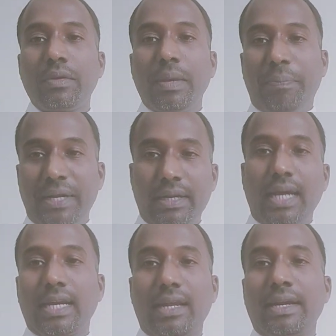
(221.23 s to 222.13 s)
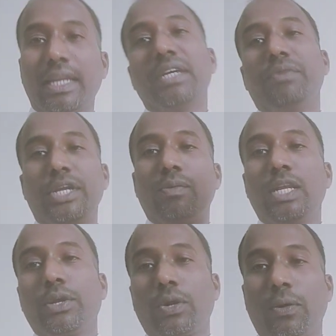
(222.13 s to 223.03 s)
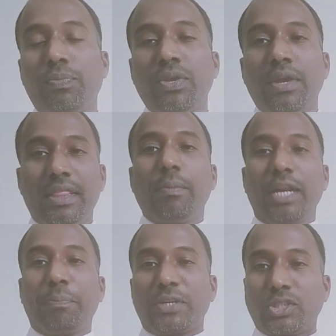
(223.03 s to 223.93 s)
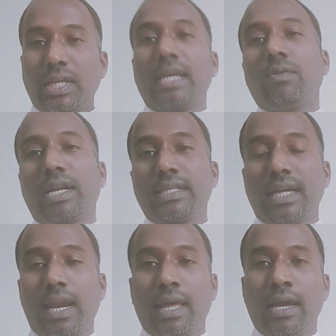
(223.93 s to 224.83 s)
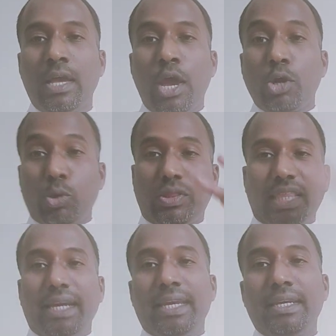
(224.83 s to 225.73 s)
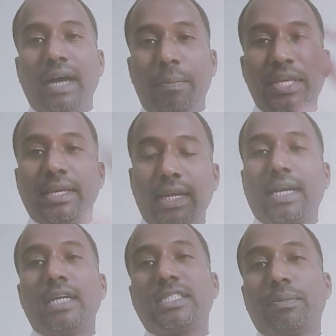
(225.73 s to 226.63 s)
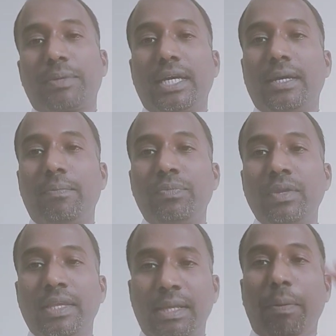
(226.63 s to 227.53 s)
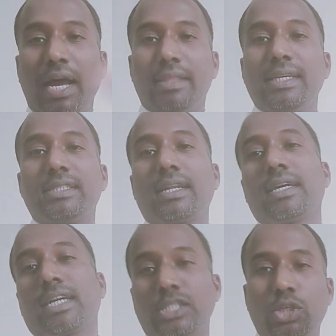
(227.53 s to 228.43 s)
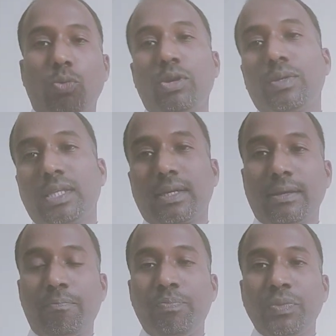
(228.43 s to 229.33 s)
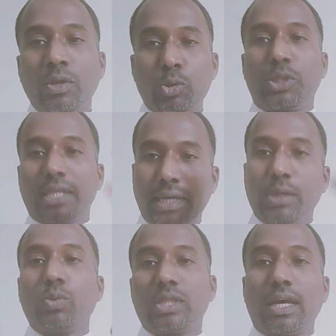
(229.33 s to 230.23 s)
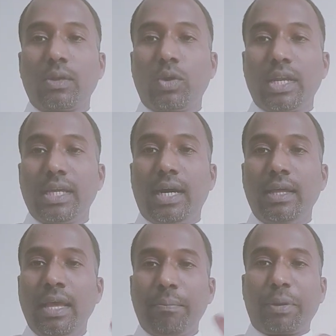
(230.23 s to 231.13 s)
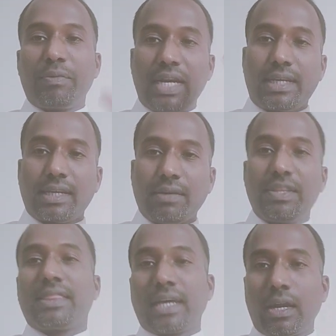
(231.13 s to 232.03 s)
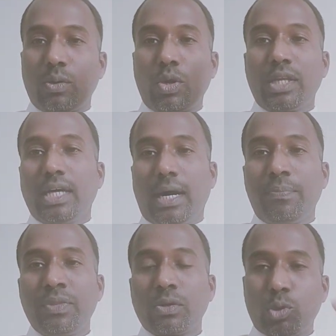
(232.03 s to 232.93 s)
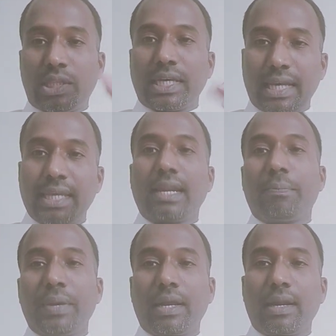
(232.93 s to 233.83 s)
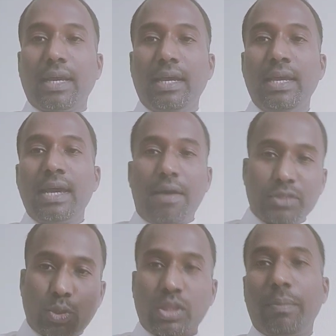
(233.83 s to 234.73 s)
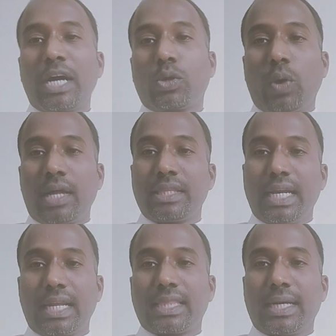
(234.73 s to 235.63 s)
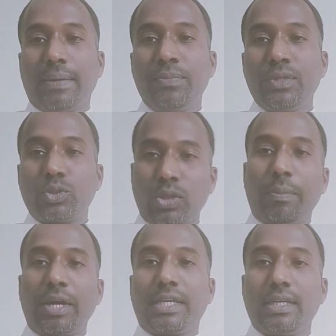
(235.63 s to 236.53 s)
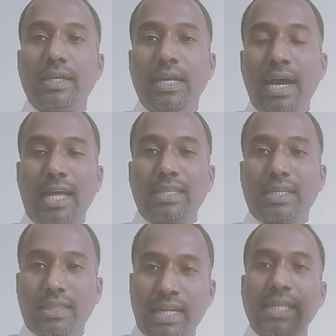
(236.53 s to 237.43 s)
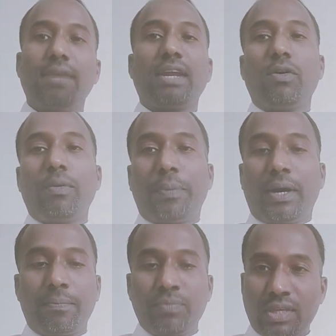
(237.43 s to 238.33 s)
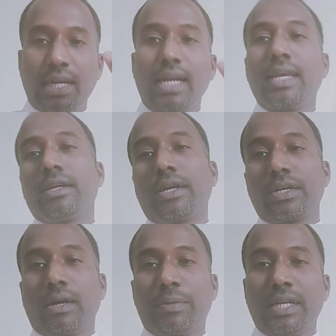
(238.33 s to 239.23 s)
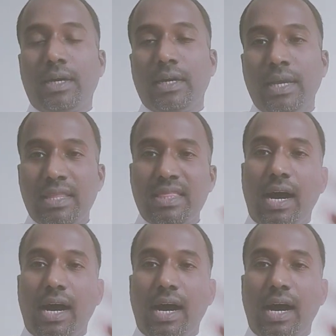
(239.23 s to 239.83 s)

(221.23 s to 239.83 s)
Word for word: இப்போ நாங்கள்லாம் நிறைய வீடியோ வெளியிடுறோம் இந்த மாதிரி பிரச்சனைகள் வர்றதுனால குத்தகை அப்படிங்கிற கான்செப்டை இந்த பாரதிய ஜனதா கட்சி கொண்டு வந்திருக்கு குத்தகை கொடுத்தாலும் ஒன்று தான் ப்ரைவேட்டுக்கு விற்றாலும் ஒன்று தான் குத்தகைங்கிற பேரில் அவன் சொந்தமாக்குவான் அந்த இடத்த சொந்தமாக்கிட்டு அதுக்கு தனியாக விலை வைப்பான் இதனால் என்ன நடக்கும் அப்படின்னா இந்த